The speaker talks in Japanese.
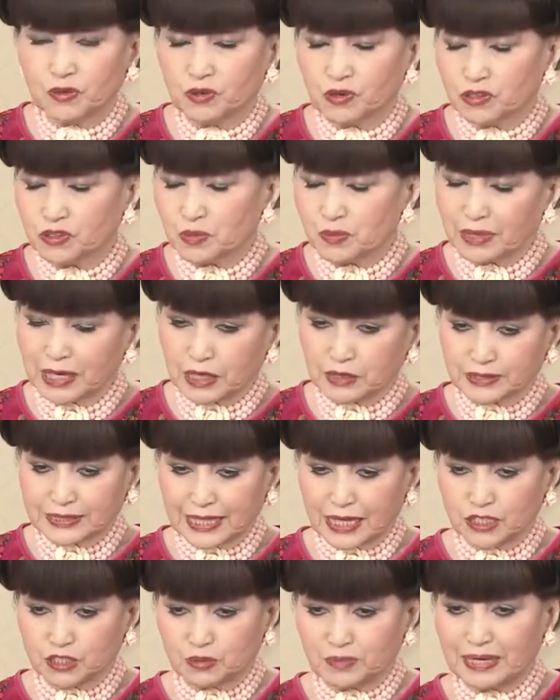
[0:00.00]
はい、うん、でも
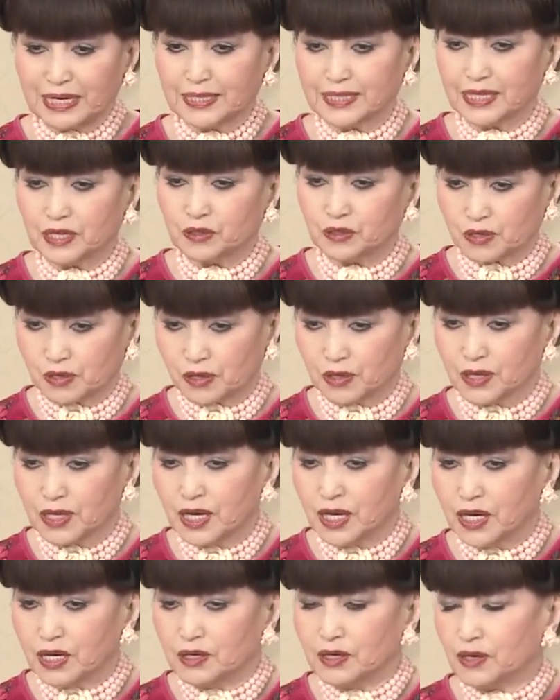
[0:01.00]
子供が2人生まれ
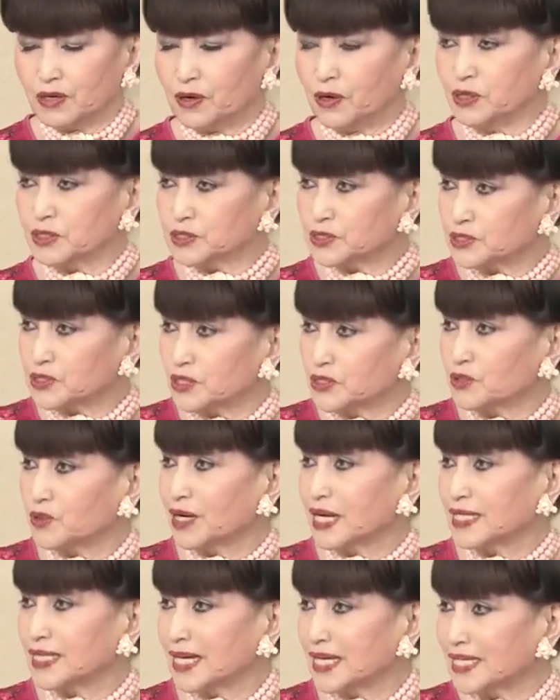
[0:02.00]
た頃
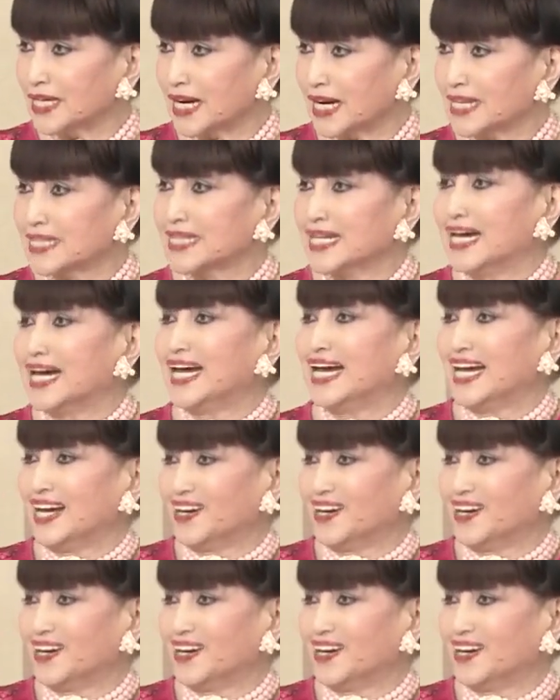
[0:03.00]
本当にお金が